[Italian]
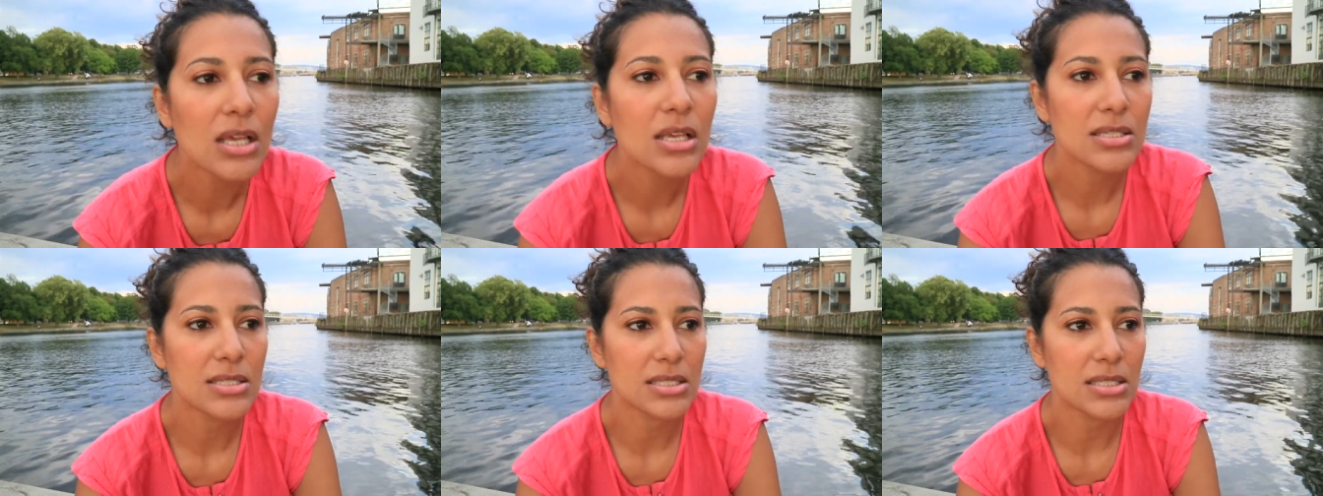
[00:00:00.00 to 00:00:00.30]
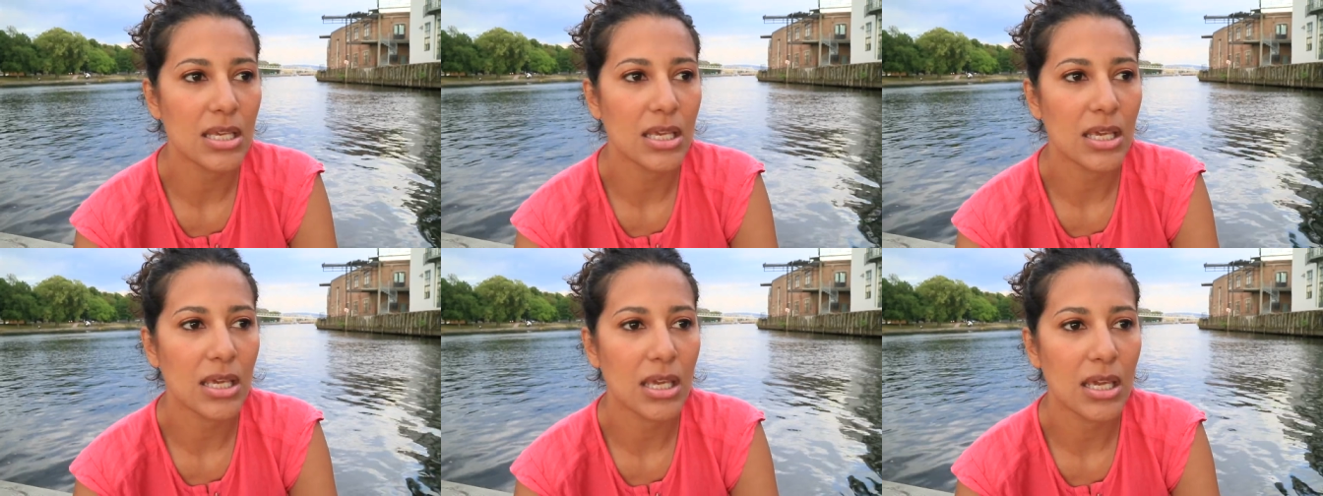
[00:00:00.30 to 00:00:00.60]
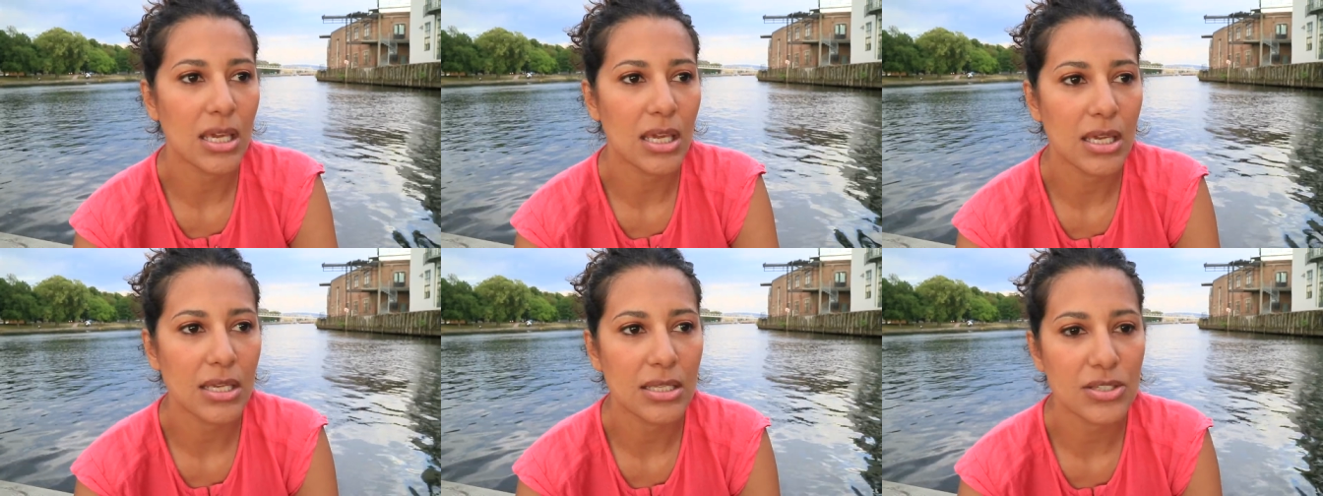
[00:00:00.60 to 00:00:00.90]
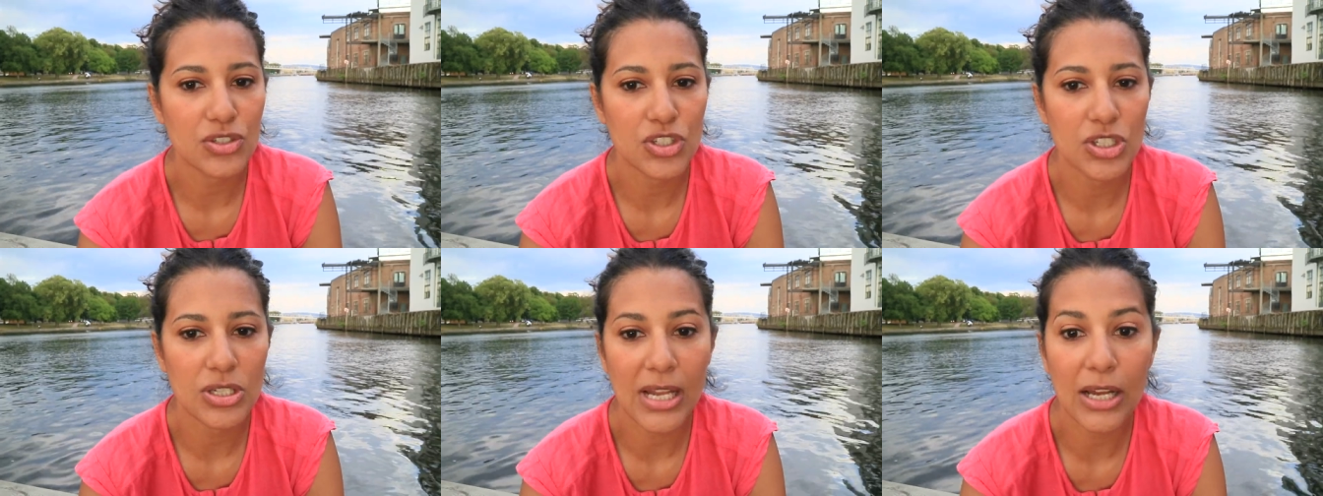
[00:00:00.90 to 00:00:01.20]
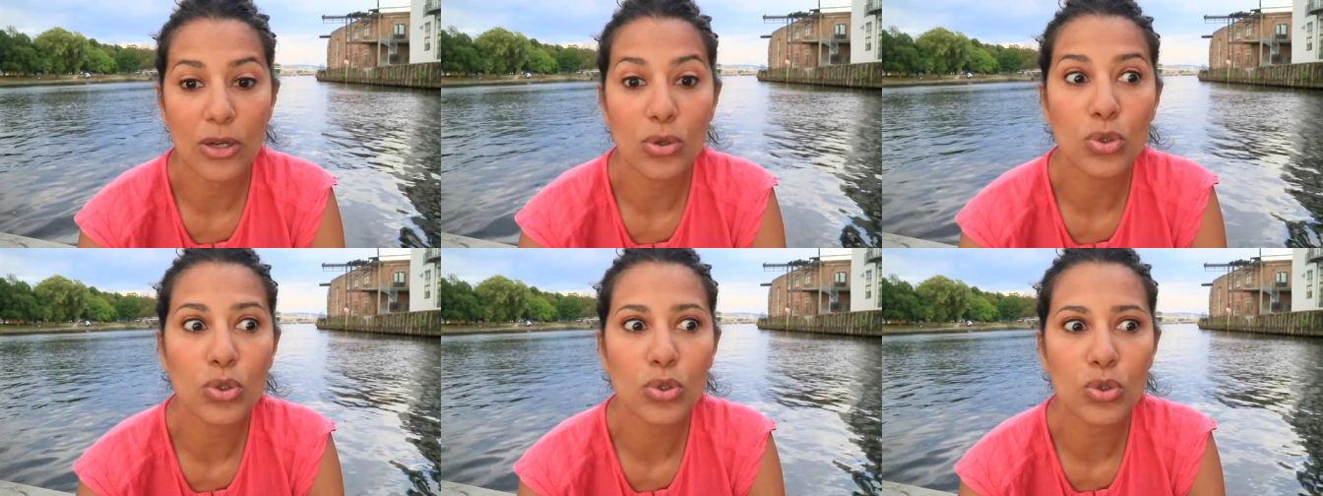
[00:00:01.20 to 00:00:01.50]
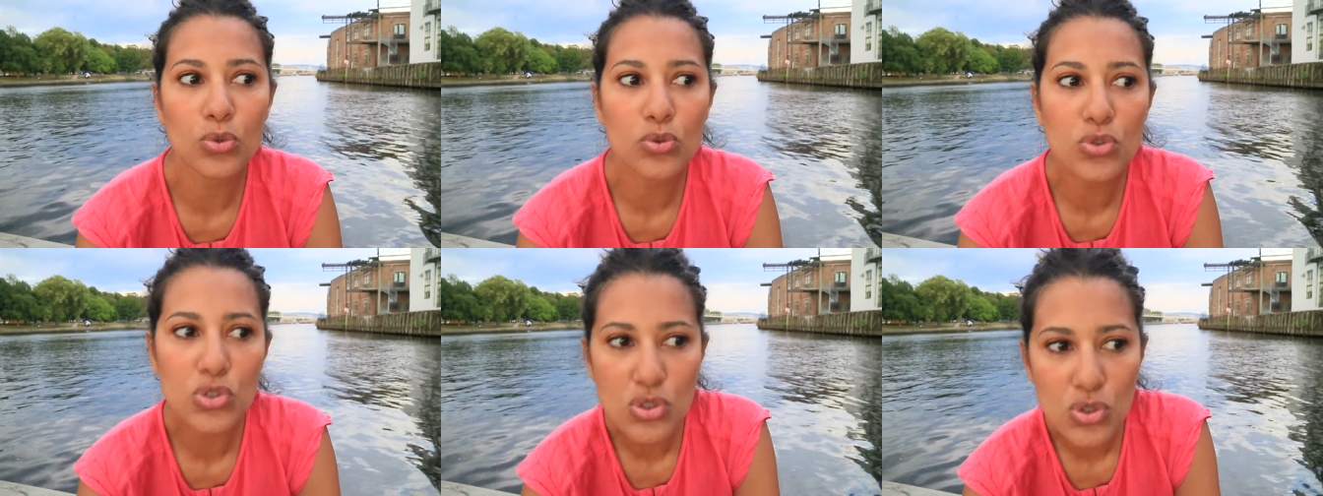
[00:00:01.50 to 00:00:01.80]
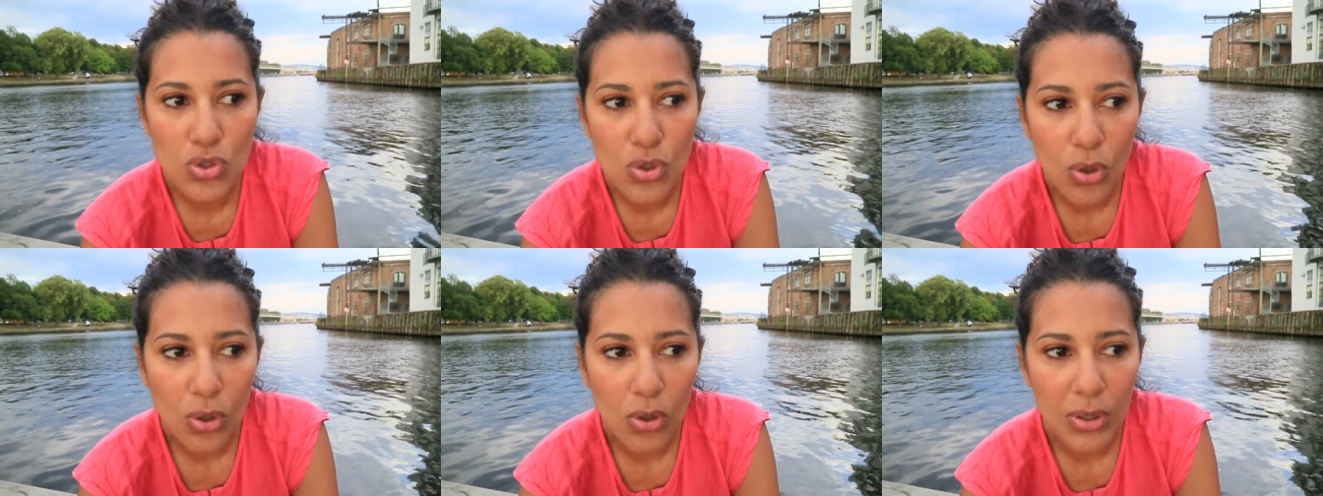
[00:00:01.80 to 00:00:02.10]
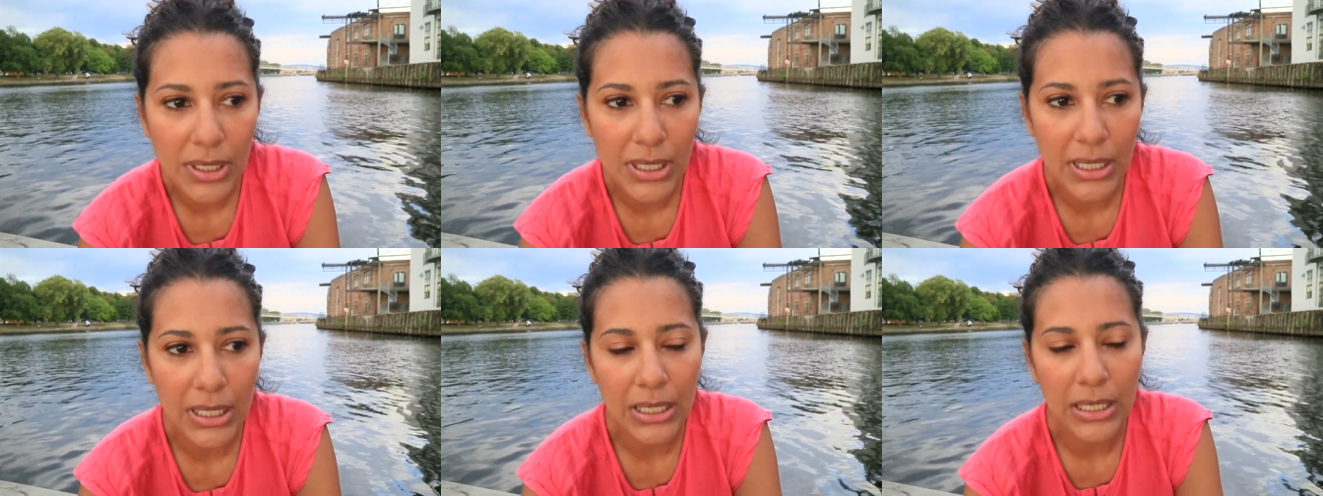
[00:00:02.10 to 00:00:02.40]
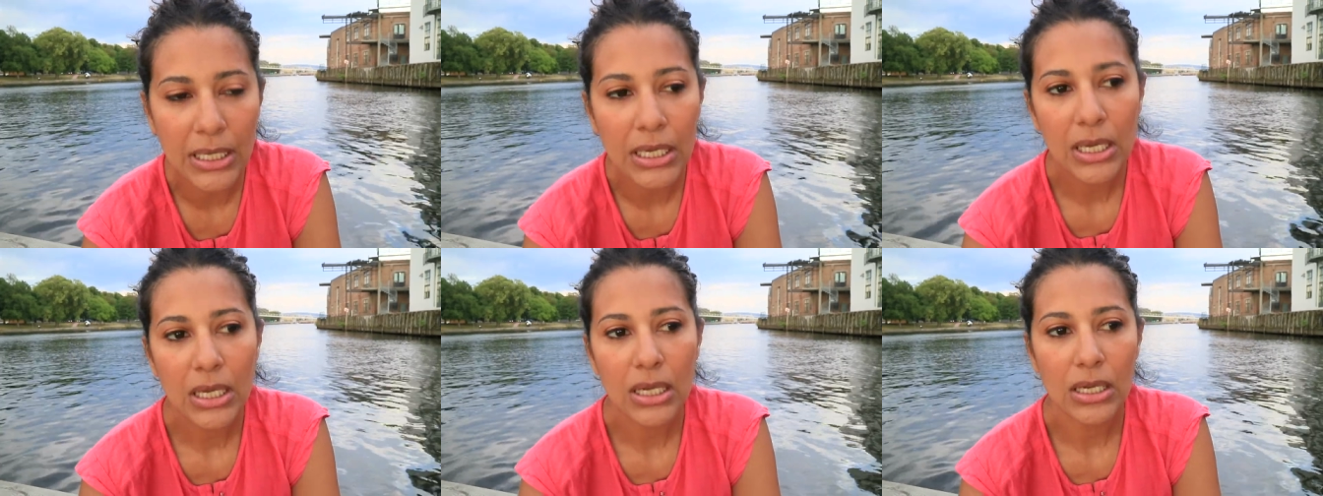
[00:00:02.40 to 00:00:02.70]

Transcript: se la corruzione